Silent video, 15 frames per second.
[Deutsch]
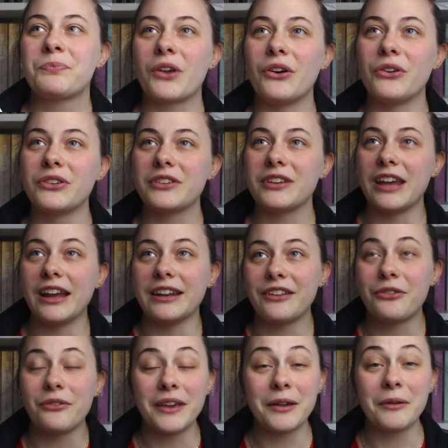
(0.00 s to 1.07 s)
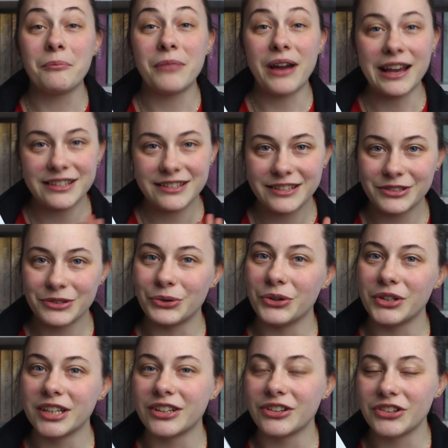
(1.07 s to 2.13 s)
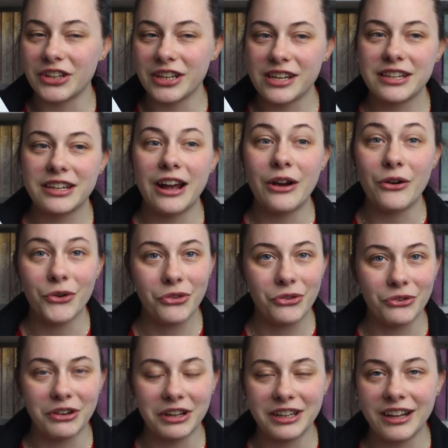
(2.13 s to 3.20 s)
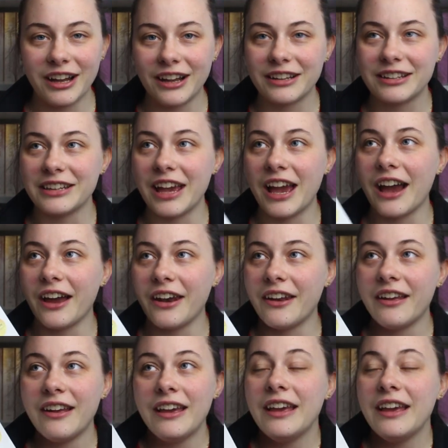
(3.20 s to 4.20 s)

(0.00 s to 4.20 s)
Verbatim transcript: Und ja, deswegen passt diese ruhige Geschichte auch zu den Charakteren.